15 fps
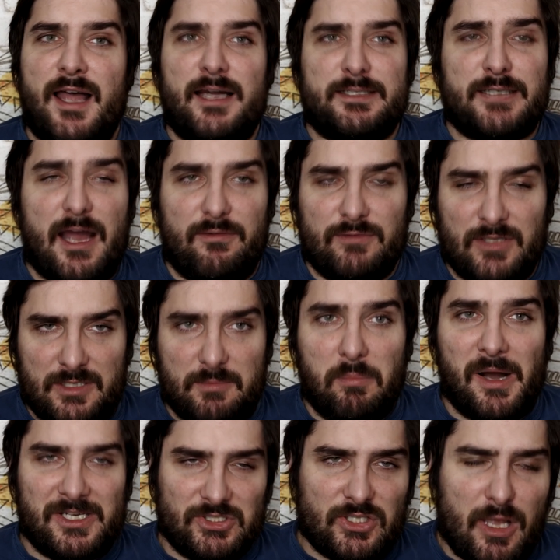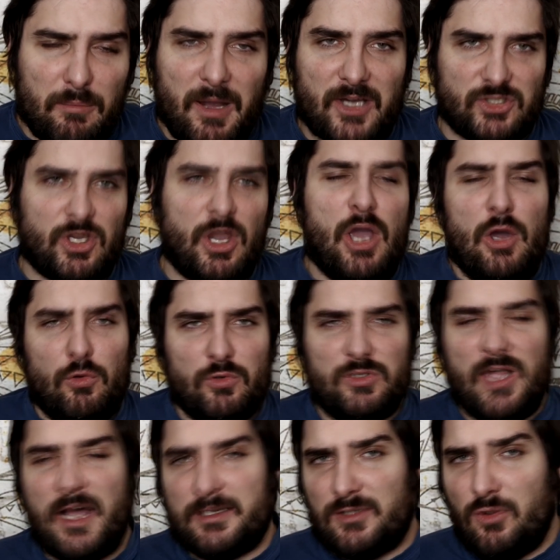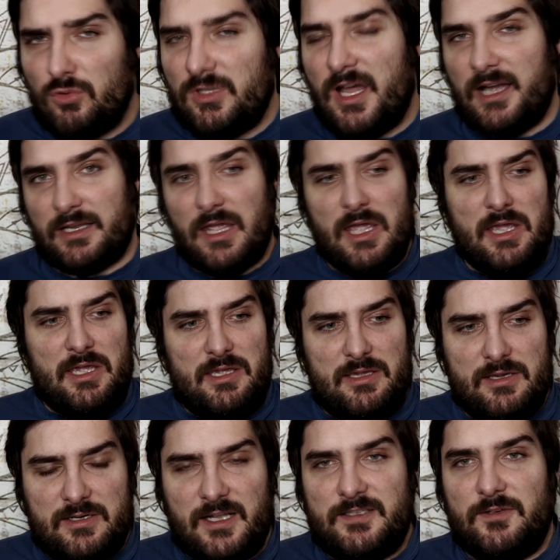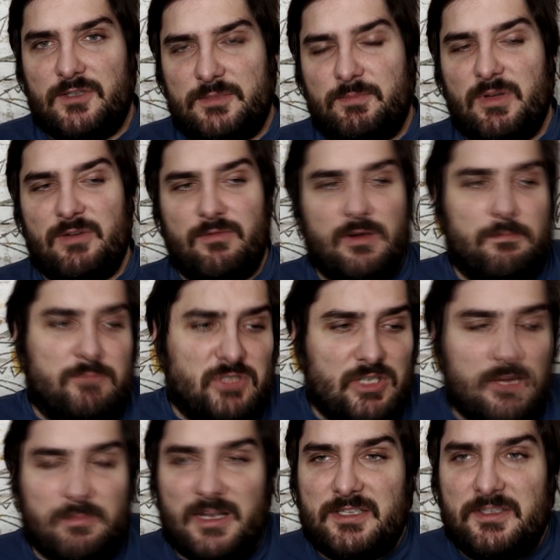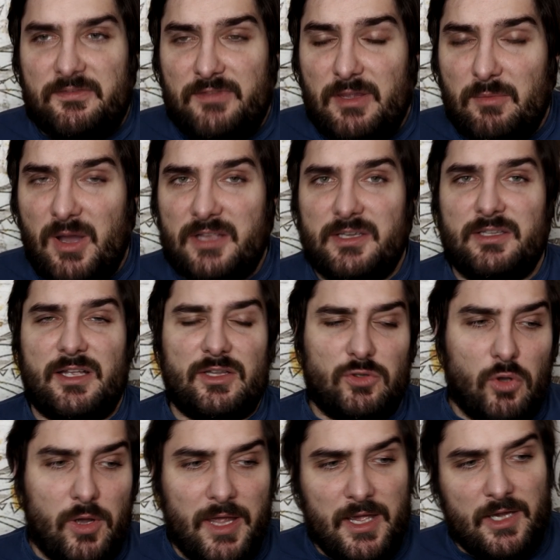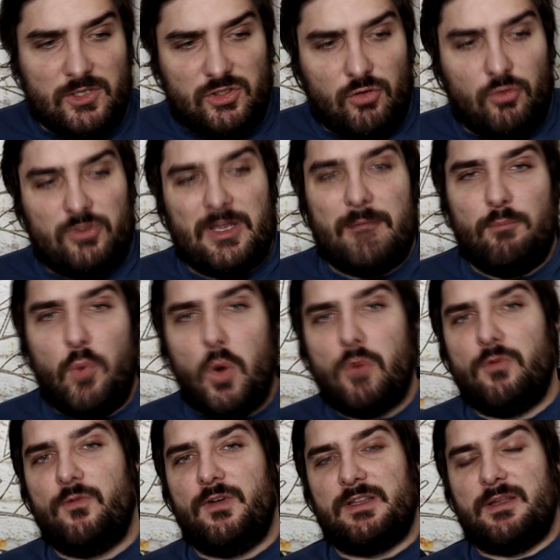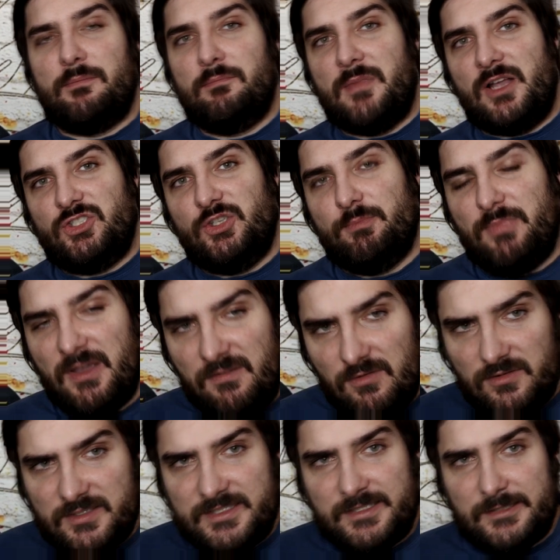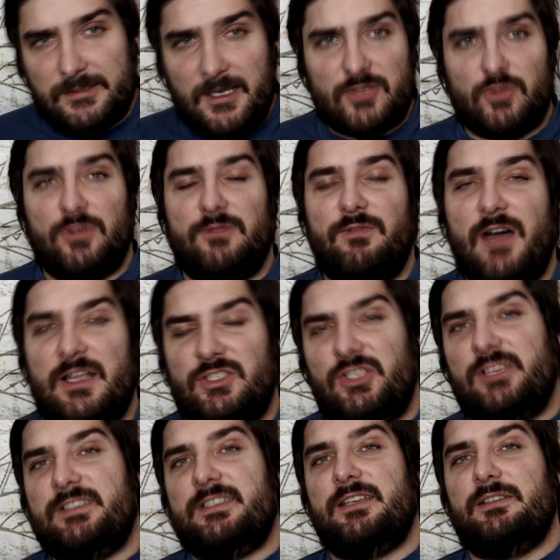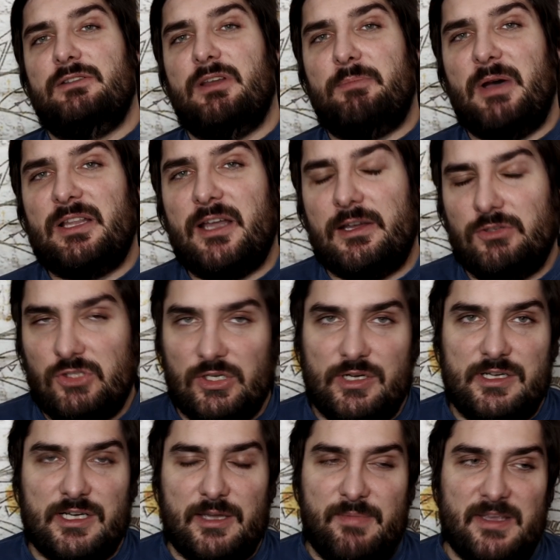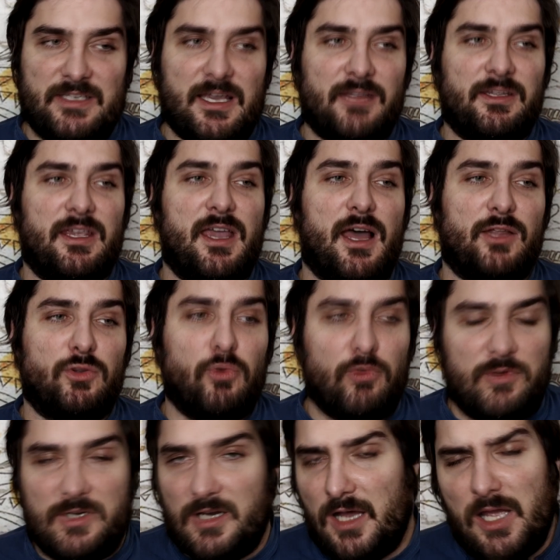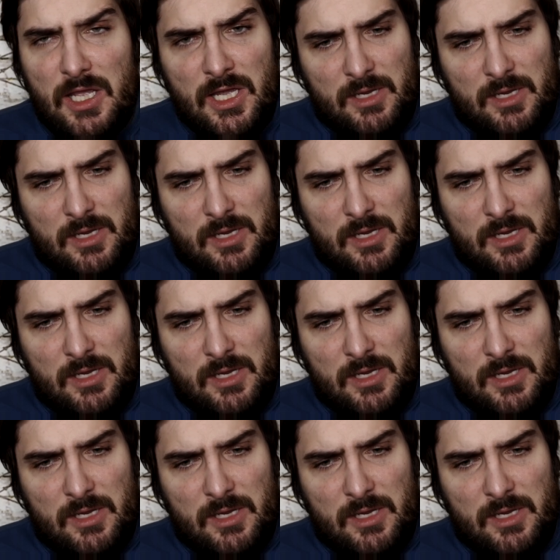на равных, баш на баш, удар на удар. И хотелось бы вообще обратить внимание на то, что у Тамбова в этом матче появилось сразу два чистых нападающих, Карапетян и Анукха,